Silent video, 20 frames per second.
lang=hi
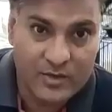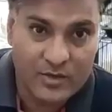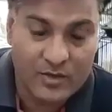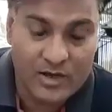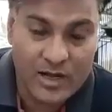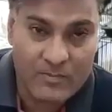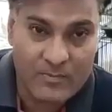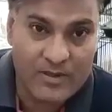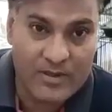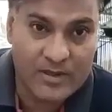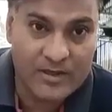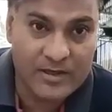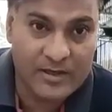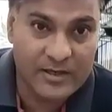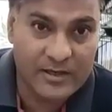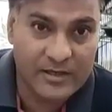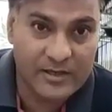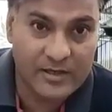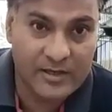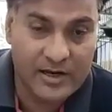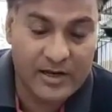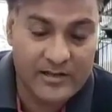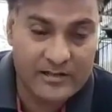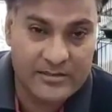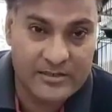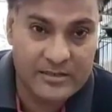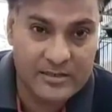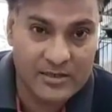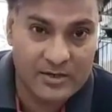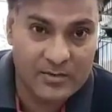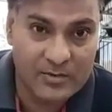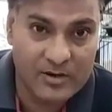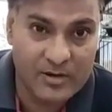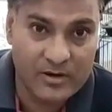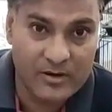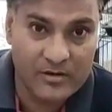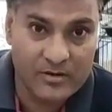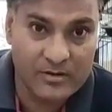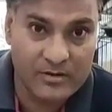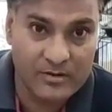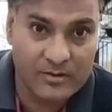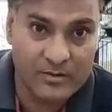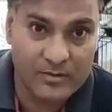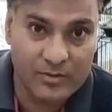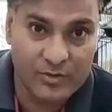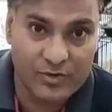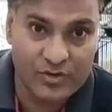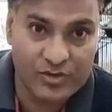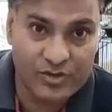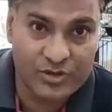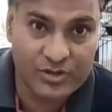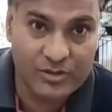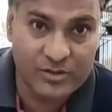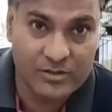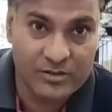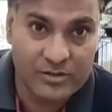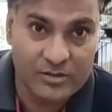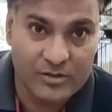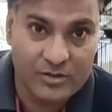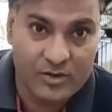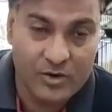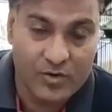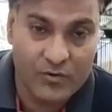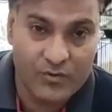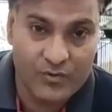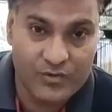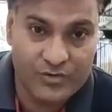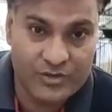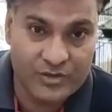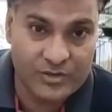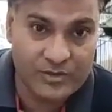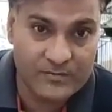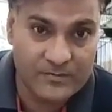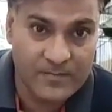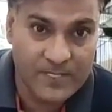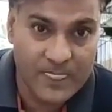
और आप देख रहे हैं राजस्थान लव म्यूटिशन ऑफिशियल